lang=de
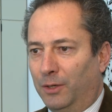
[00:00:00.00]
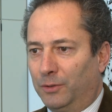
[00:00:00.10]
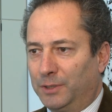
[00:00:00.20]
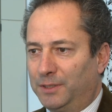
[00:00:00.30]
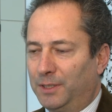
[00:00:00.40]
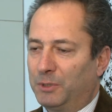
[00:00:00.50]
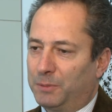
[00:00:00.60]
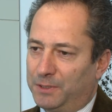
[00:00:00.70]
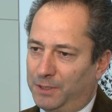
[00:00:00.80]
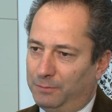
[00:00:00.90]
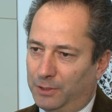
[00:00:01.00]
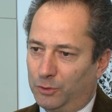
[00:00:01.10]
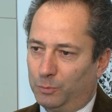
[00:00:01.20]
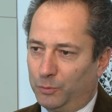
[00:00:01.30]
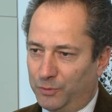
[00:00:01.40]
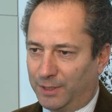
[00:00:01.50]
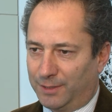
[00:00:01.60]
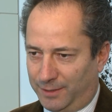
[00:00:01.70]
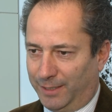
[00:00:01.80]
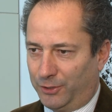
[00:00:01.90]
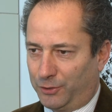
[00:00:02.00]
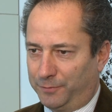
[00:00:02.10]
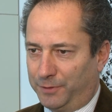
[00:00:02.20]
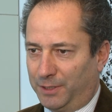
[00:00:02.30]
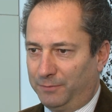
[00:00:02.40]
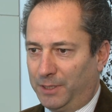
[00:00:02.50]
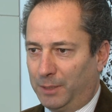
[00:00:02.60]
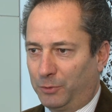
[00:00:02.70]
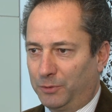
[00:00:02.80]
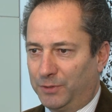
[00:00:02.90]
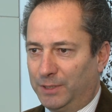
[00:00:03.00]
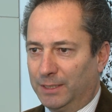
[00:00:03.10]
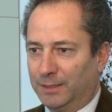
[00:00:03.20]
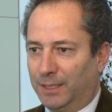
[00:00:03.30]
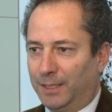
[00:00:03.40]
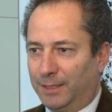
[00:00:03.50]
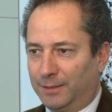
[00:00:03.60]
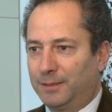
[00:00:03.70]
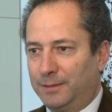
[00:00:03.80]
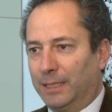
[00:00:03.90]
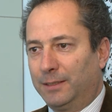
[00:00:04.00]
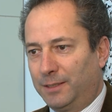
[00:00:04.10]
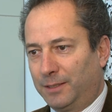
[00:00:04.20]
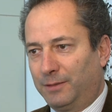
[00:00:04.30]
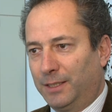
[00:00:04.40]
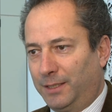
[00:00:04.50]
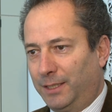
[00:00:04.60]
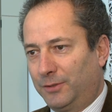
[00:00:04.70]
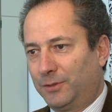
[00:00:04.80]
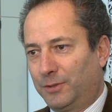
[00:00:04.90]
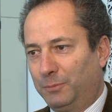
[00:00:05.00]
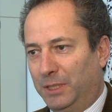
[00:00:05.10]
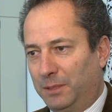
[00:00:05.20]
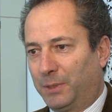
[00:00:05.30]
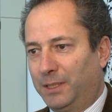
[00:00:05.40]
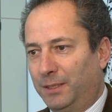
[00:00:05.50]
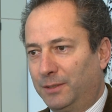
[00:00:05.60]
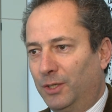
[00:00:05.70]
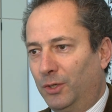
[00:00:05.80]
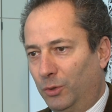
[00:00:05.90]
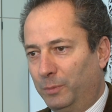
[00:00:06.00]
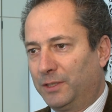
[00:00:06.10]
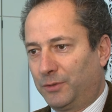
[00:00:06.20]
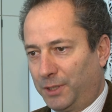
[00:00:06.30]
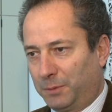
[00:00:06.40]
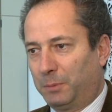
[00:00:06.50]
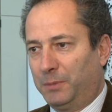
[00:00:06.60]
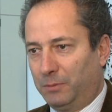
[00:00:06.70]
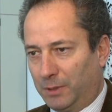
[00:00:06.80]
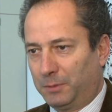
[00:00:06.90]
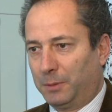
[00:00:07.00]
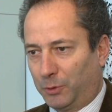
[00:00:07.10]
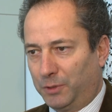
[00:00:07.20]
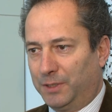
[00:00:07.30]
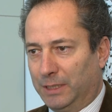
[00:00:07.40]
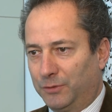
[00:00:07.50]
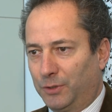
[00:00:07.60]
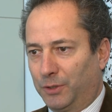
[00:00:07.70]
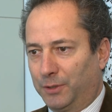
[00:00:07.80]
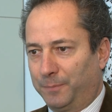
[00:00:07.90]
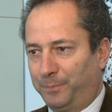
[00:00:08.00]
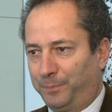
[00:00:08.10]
Und das ist eben ein Spezifikum unseres Zellstoffes, den wir hier produzieren, dass der diese Qualität sozusagen mitbringt, um ein solches Papier überhaupt produzieren zu können.